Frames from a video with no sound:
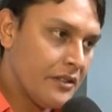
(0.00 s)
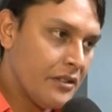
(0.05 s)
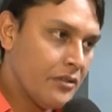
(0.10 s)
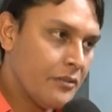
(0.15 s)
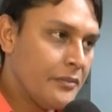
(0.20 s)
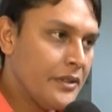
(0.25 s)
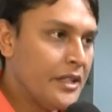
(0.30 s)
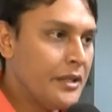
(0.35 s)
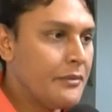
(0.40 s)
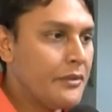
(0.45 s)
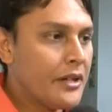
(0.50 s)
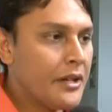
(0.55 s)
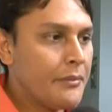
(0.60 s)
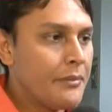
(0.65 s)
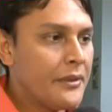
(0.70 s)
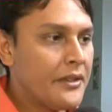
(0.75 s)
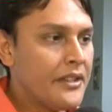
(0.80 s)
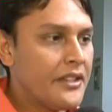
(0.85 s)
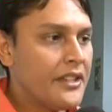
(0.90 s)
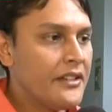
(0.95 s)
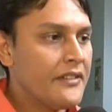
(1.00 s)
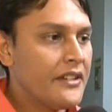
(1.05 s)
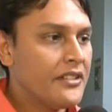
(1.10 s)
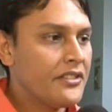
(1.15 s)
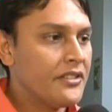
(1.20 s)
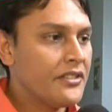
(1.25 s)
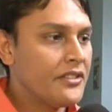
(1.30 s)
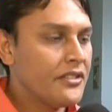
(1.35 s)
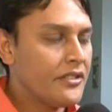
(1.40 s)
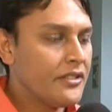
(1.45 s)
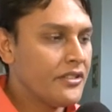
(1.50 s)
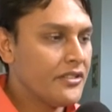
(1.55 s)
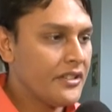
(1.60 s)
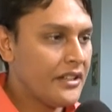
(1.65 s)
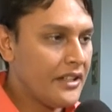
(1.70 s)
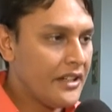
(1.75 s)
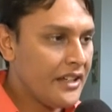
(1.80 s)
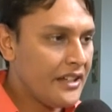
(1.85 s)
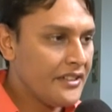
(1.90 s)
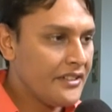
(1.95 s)
Lo mínimo que pueden llevar son dos
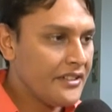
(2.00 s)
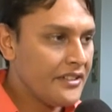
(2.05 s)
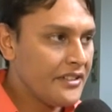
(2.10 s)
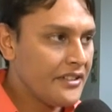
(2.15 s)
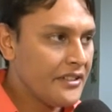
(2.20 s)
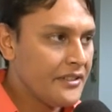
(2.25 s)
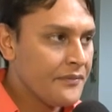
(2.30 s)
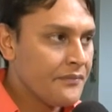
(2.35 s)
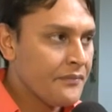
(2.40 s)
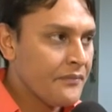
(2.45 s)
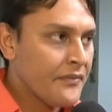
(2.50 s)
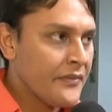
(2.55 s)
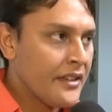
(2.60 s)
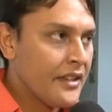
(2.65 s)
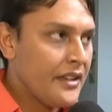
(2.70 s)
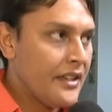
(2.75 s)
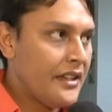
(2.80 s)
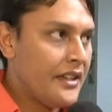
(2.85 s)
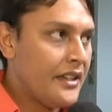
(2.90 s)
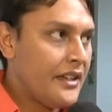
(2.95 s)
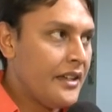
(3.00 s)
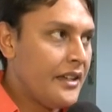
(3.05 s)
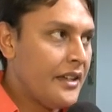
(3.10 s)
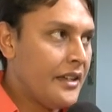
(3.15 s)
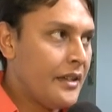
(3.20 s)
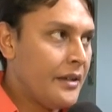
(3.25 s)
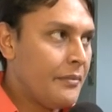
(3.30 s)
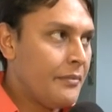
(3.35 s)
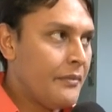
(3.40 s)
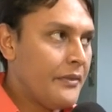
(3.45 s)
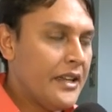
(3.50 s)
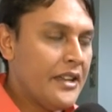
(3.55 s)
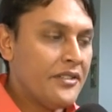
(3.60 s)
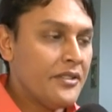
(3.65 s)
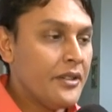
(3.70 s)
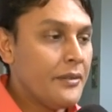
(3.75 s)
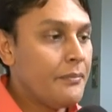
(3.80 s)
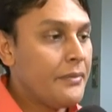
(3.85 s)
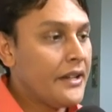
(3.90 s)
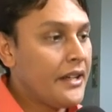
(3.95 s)
clases. Eh,
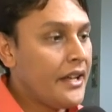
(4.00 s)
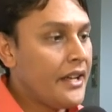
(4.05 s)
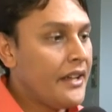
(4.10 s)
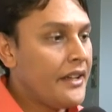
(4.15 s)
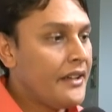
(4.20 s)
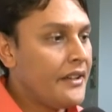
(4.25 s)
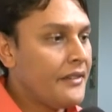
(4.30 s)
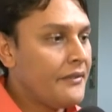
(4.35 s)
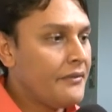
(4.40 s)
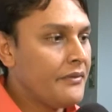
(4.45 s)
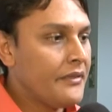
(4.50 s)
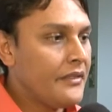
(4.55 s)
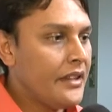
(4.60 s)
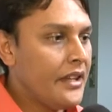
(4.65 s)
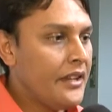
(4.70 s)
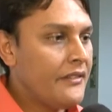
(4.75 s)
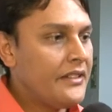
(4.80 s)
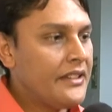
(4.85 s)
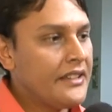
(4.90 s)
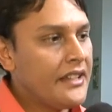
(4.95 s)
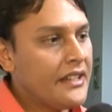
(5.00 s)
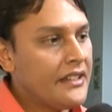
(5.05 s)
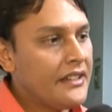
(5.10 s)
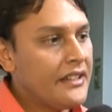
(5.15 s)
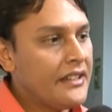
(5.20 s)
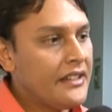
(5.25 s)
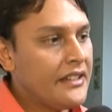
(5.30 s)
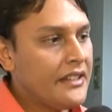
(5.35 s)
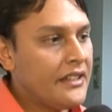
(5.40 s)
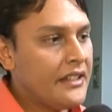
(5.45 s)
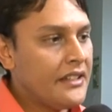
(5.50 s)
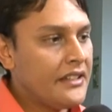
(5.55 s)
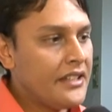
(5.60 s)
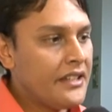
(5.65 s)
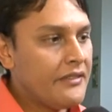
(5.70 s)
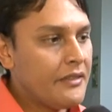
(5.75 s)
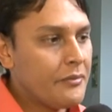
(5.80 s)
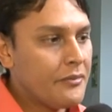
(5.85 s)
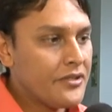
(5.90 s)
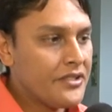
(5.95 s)
eso es para evitar de que
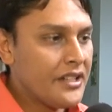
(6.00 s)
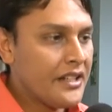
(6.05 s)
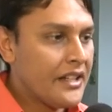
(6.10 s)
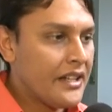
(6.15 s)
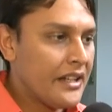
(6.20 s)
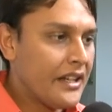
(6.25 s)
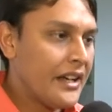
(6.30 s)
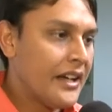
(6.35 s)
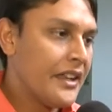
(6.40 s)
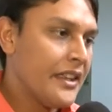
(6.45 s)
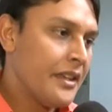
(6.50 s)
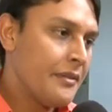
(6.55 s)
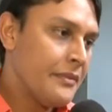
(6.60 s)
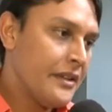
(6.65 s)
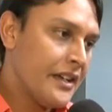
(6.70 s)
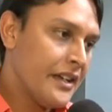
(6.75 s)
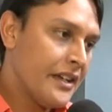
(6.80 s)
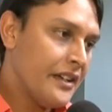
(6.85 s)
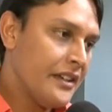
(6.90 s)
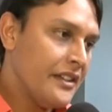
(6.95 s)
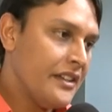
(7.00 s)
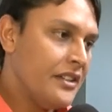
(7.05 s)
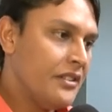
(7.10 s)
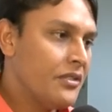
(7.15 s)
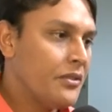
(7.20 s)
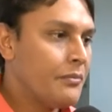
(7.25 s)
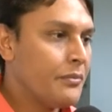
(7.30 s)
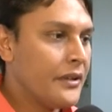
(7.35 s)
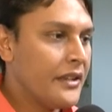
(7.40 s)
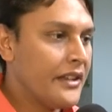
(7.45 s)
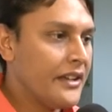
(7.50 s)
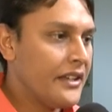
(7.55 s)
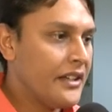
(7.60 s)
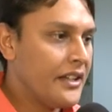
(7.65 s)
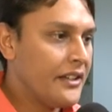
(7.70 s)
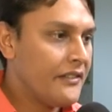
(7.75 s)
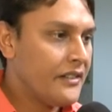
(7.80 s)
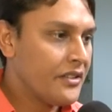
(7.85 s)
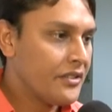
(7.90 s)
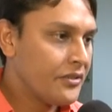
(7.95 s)
lleven mucha carga académica y no puedan
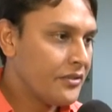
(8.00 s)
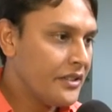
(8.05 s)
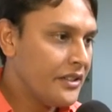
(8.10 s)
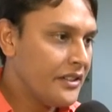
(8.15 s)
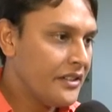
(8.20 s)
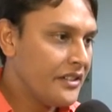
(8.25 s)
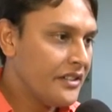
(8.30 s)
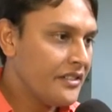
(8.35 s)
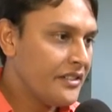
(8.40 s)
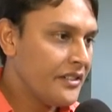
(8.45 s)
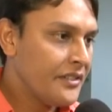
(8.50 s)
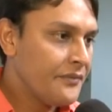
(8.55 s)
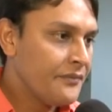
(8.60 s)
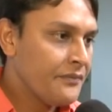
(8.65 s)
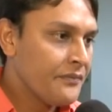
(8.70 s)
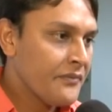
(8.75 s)
elevar su índice.